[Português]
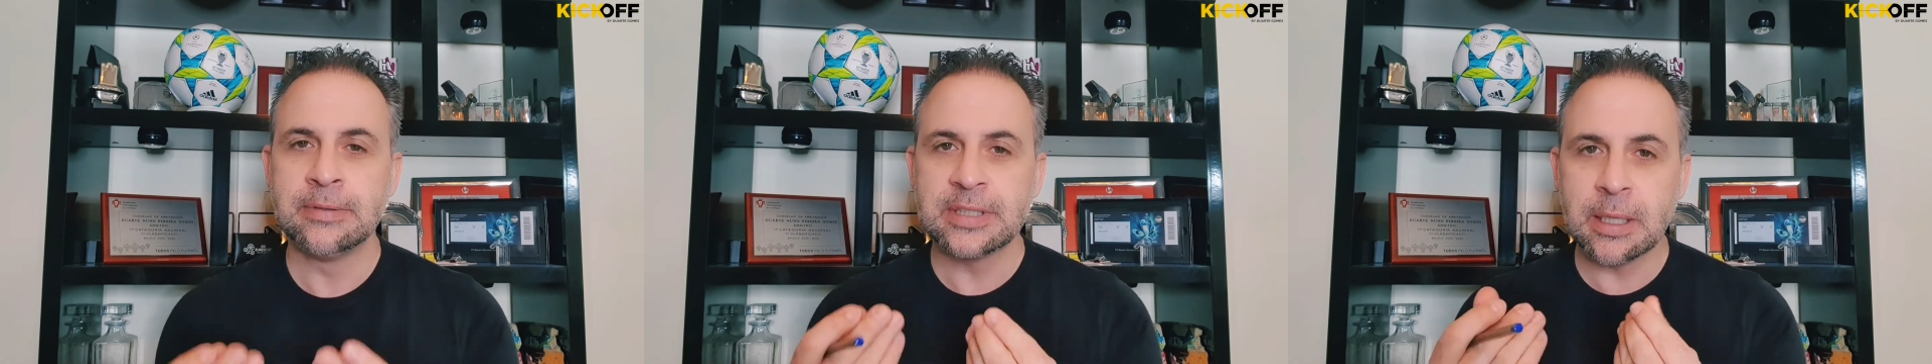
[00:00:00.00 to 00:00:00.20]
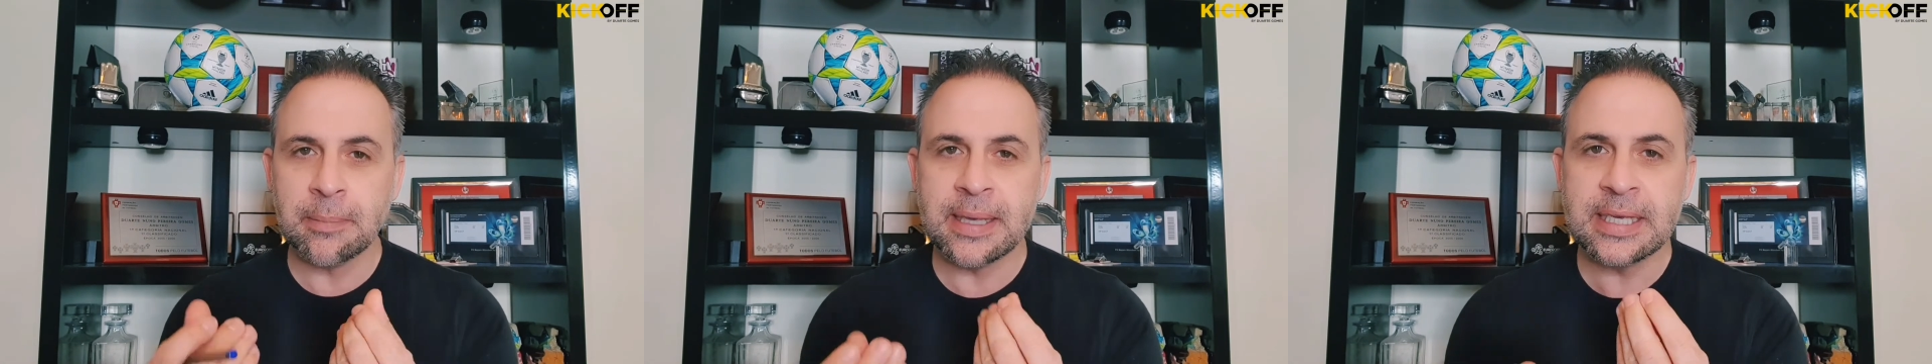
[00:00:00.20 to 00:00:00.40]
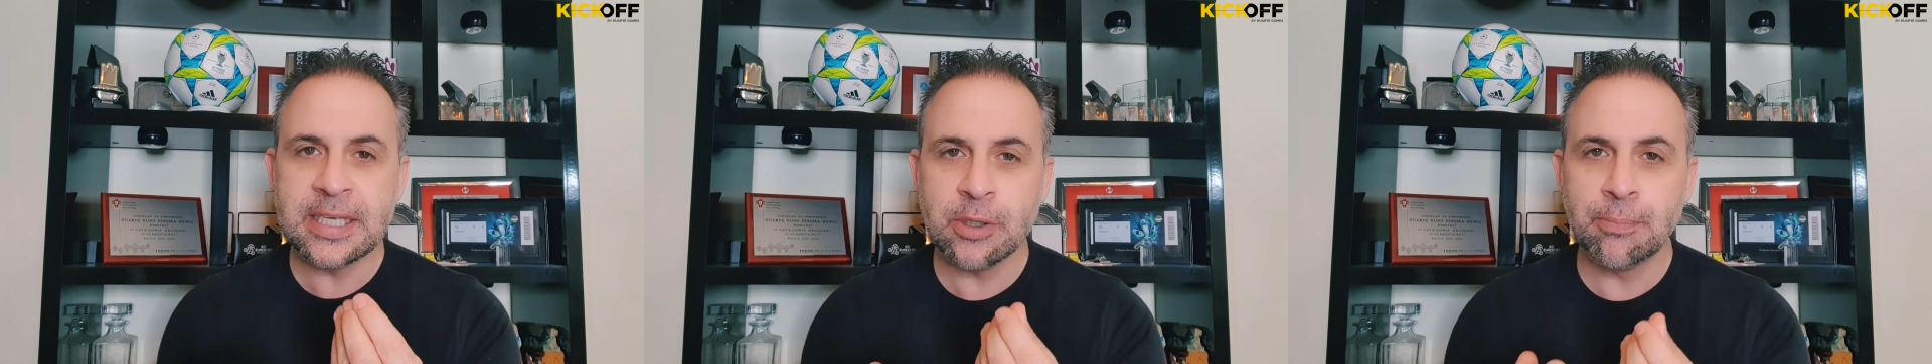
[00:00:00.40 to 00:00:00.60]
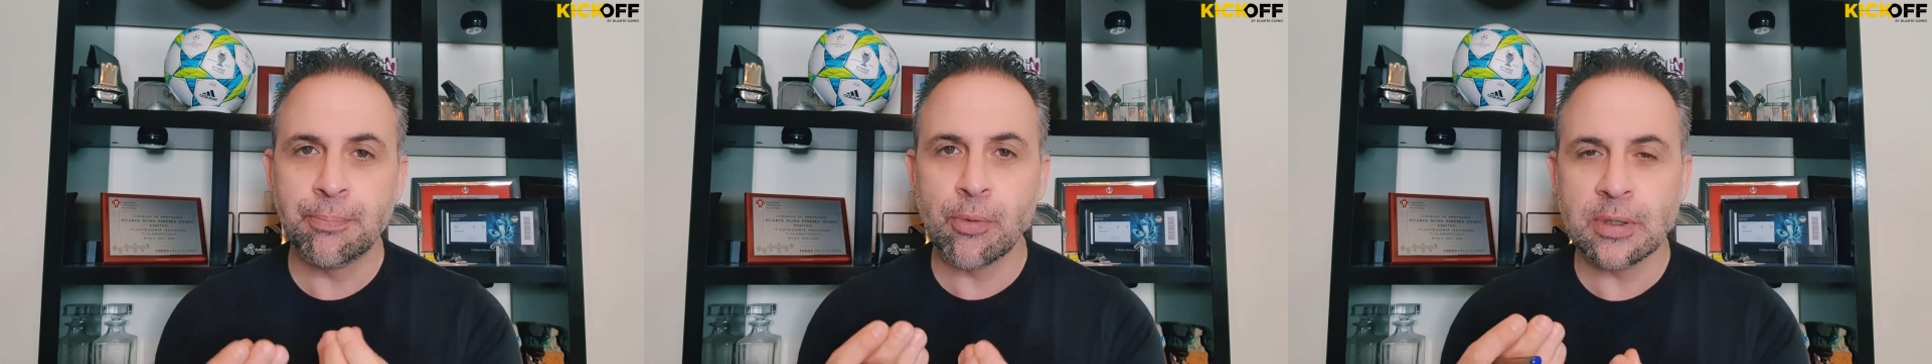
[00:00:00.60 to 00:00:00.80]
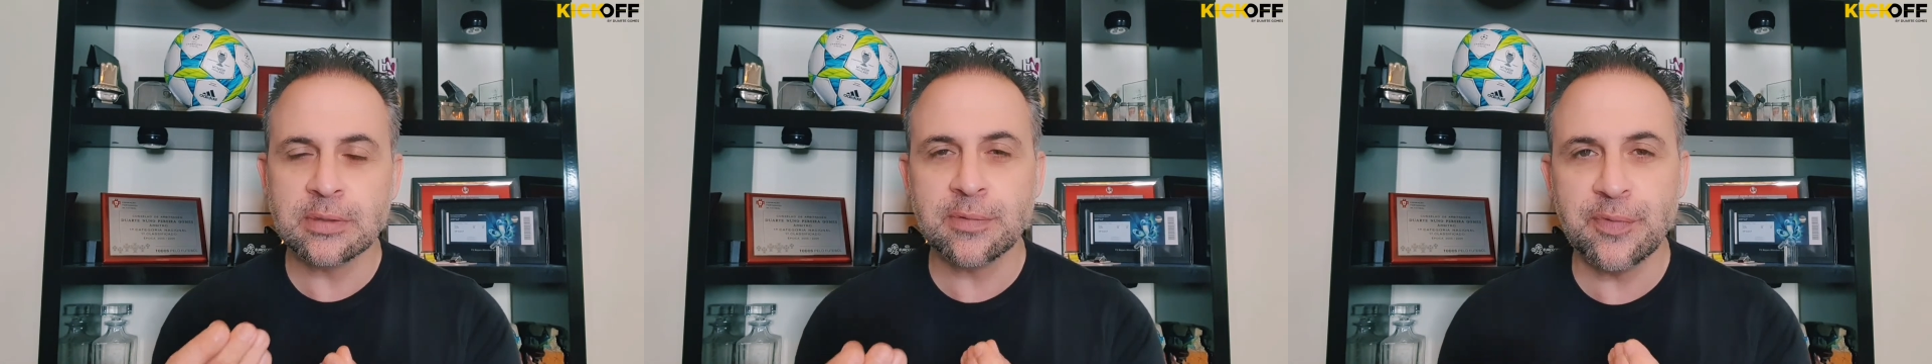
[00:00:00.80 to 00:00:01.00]
Também aqui um
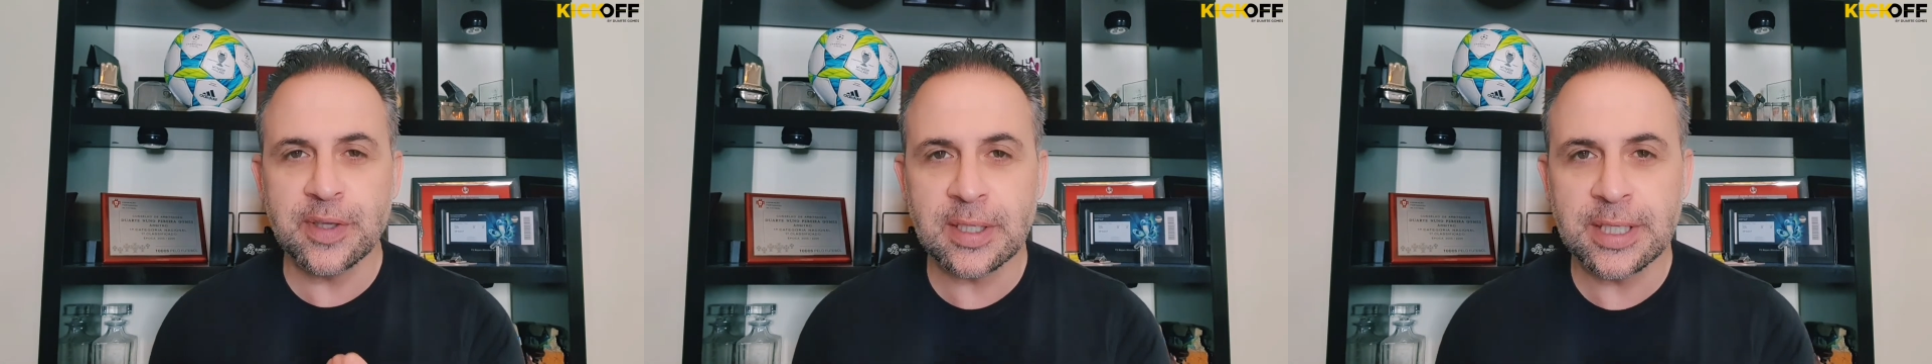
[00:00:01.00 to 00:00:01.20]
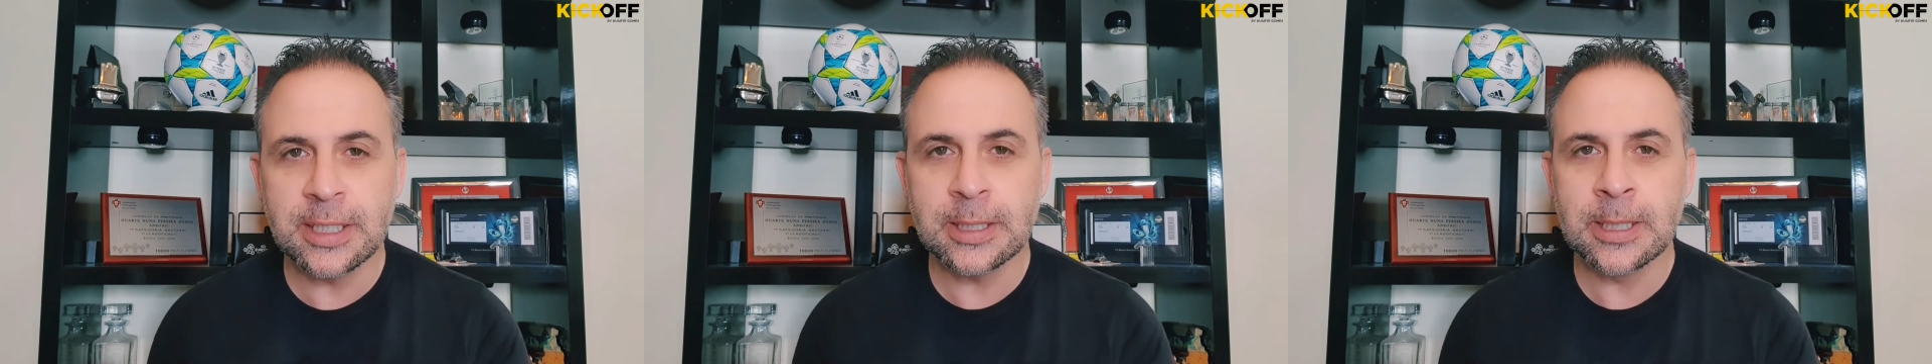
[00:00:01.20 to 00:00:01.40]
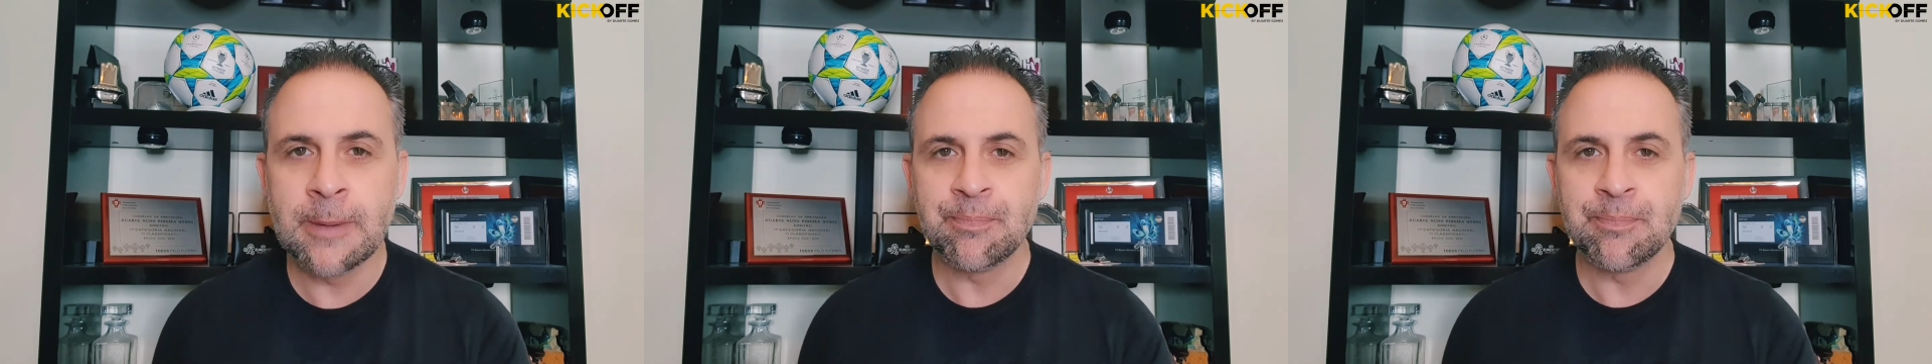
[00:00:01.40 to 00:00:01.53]
pouco de feeling